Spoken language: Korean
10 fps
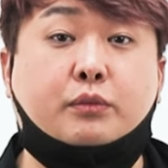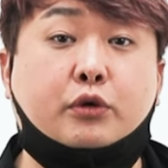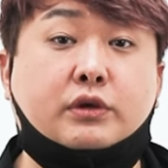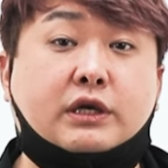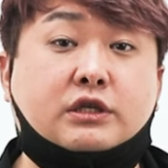
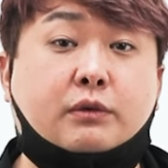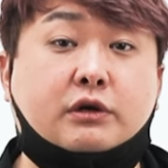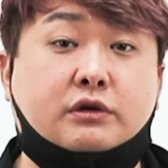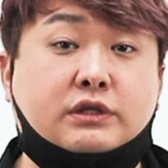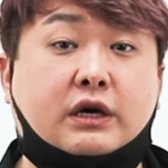보드카 처먹은
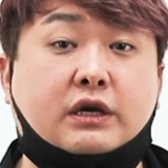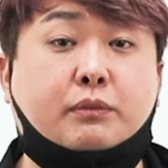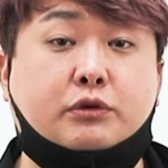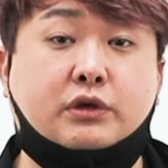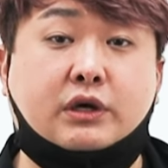역사왕의
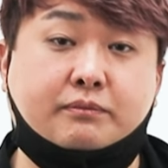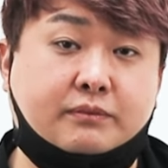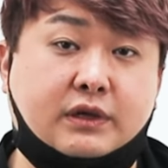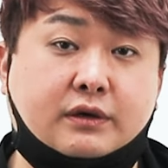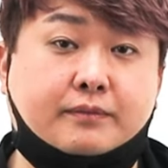
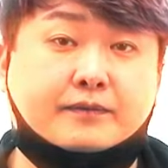보청왕입니다.